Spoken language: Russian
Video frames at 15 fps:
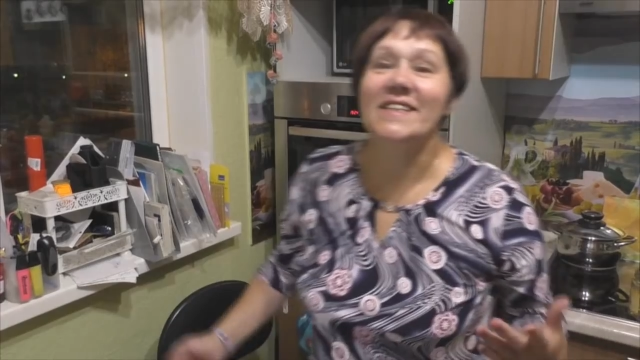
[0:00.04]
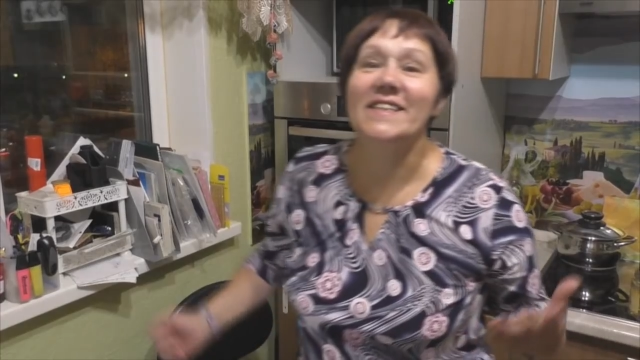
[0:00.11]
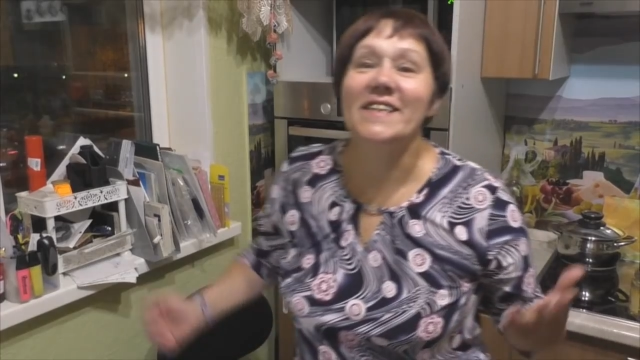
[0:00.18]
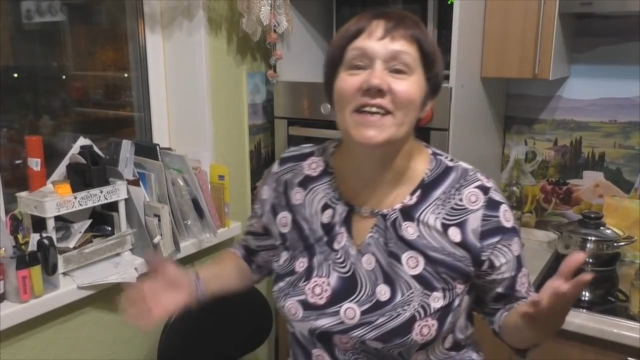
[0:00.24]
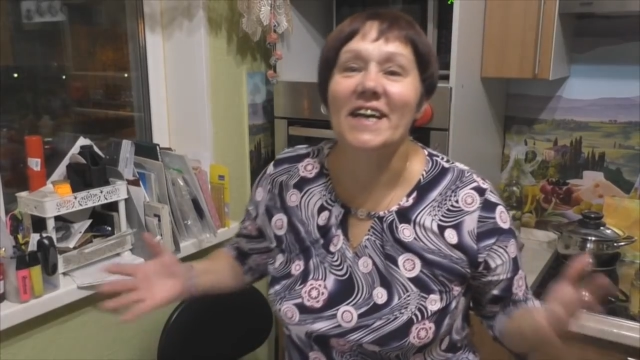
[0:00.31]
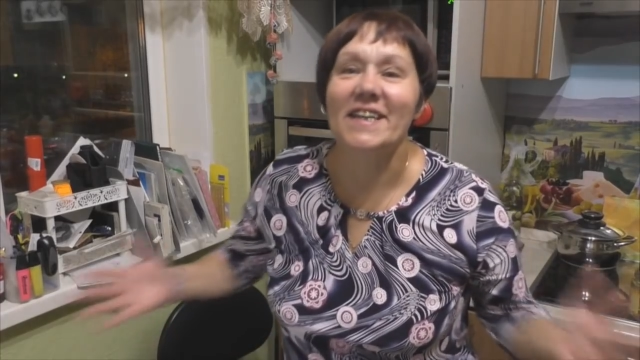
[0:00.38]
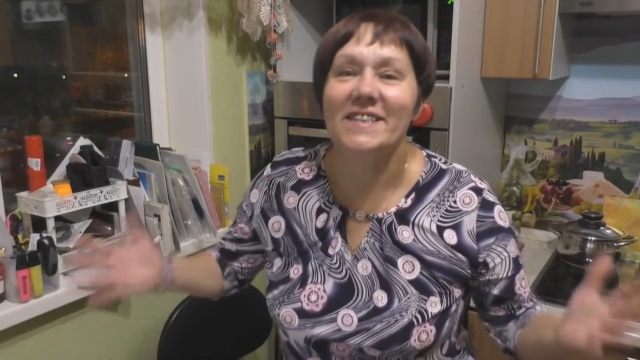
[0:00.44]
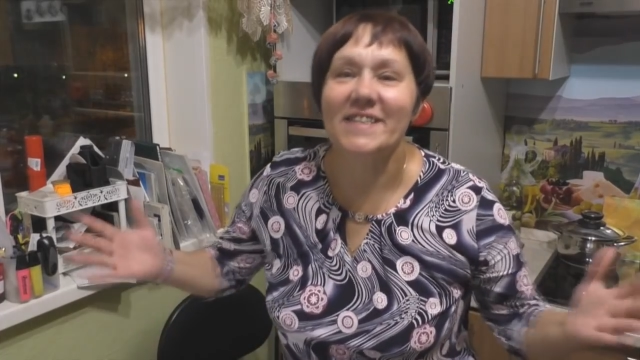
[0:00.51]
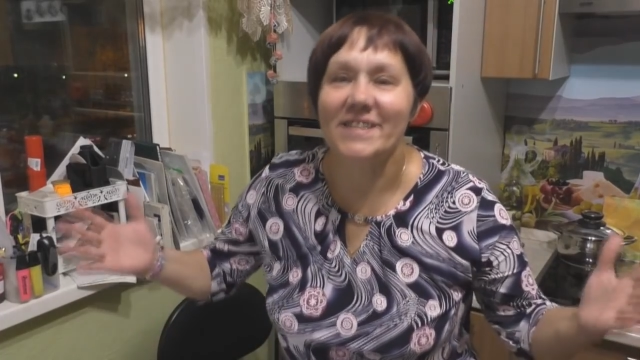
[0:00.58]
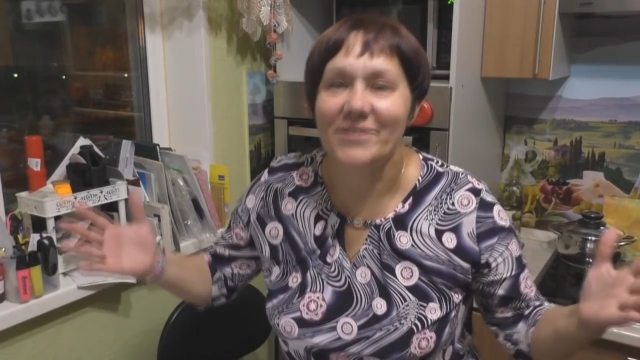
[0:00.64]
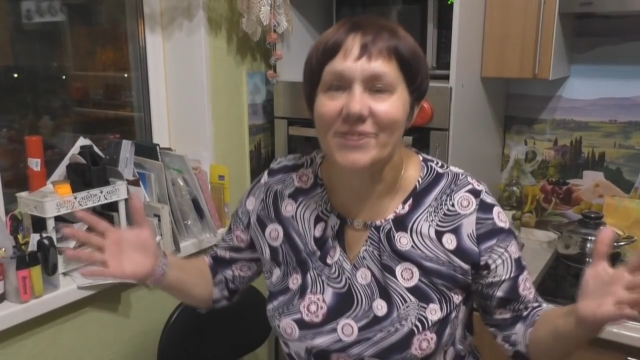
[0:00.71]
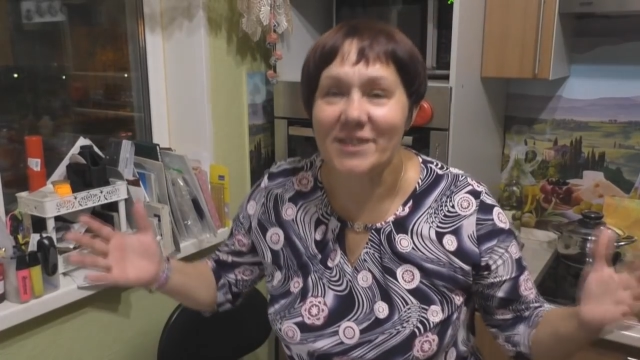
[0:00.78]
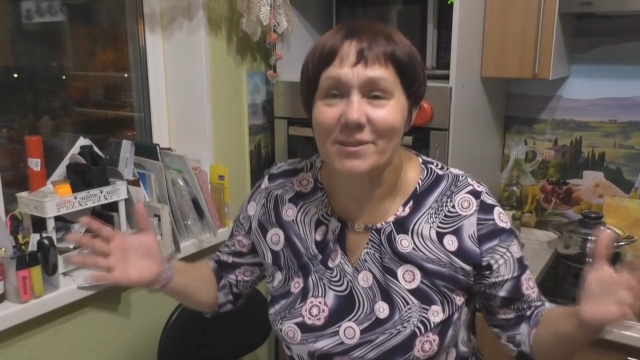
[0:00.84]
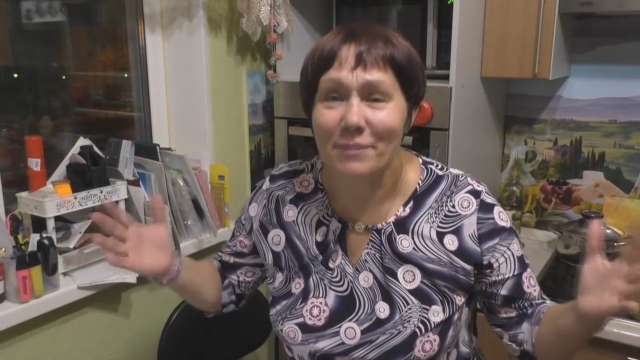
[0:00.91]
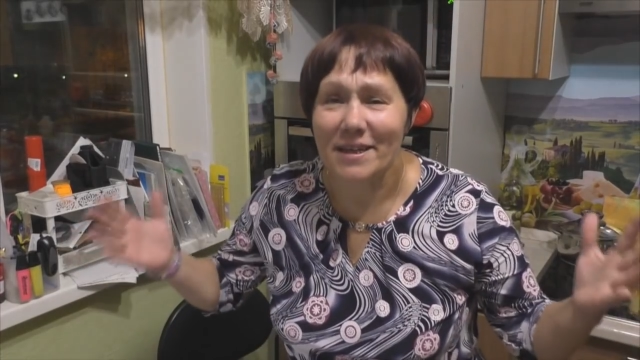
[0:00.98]

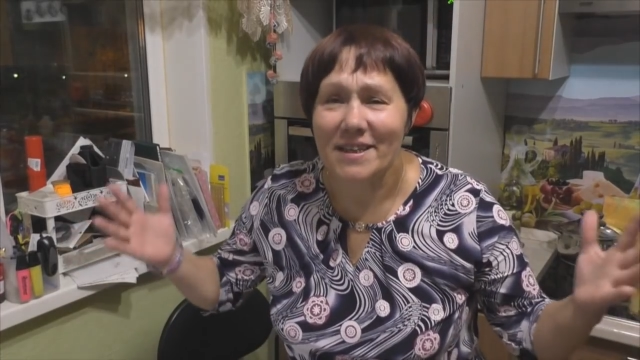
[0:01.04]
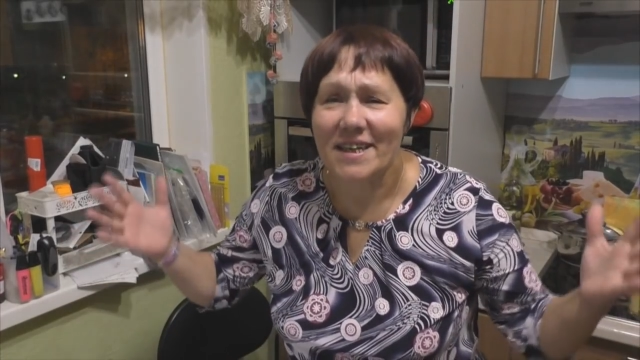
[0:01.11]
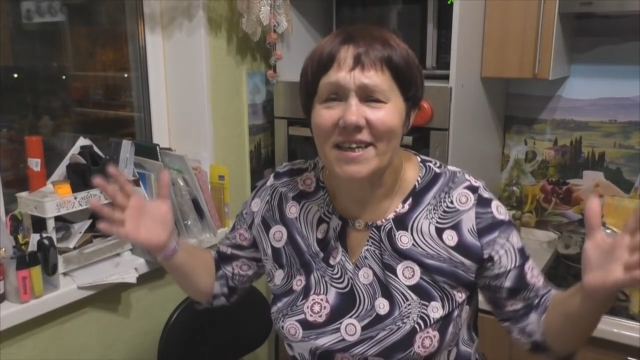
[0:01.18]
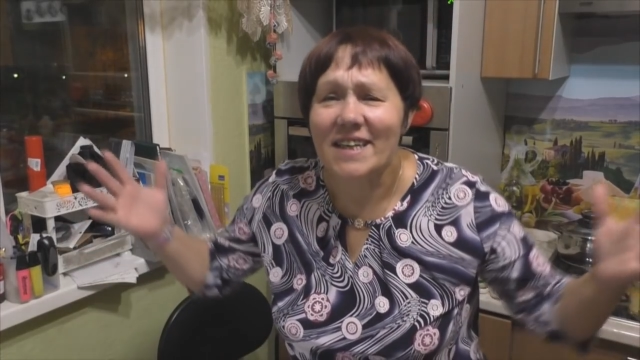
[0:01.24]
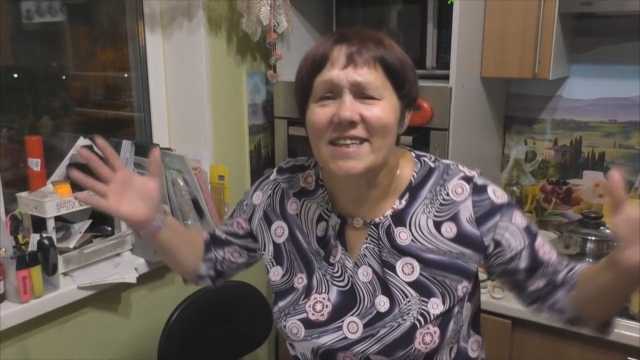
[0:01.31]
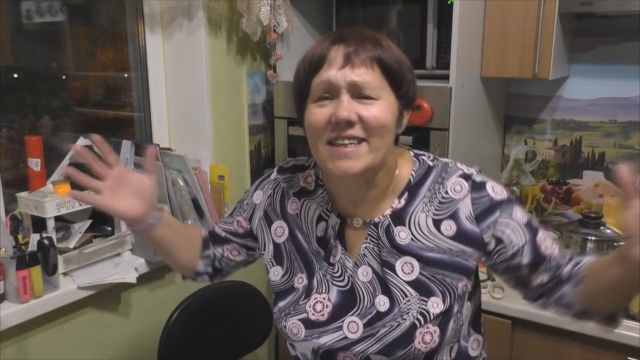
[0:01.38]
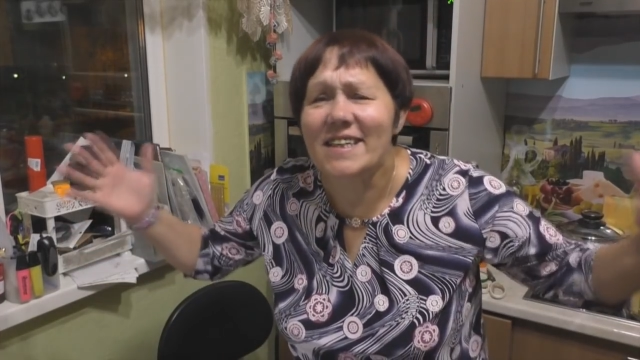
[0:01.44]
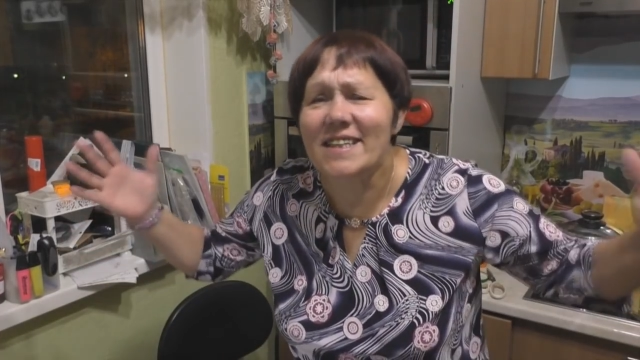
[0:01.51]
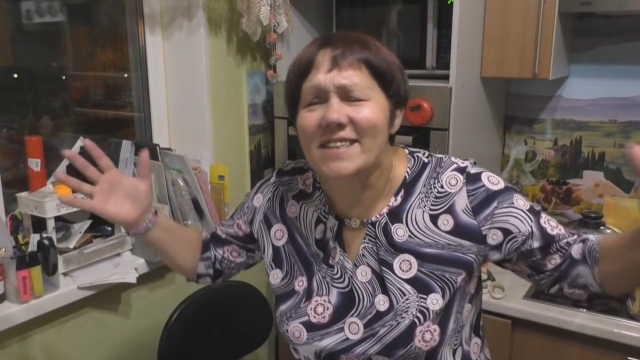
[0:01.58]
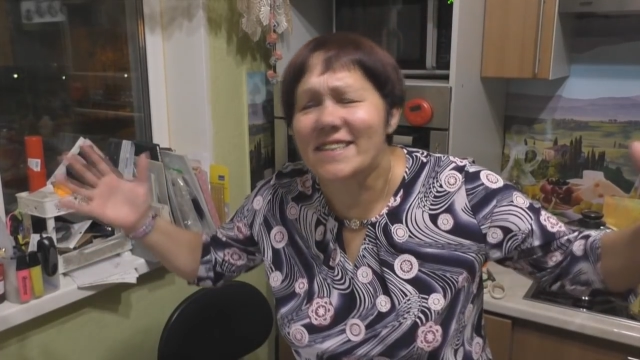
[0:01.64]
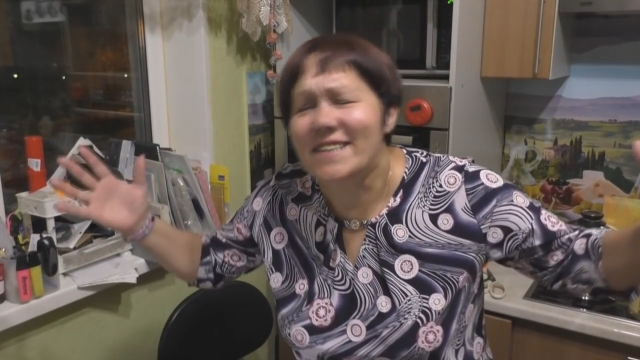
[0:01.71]
Здравствуйте, мои дорогие,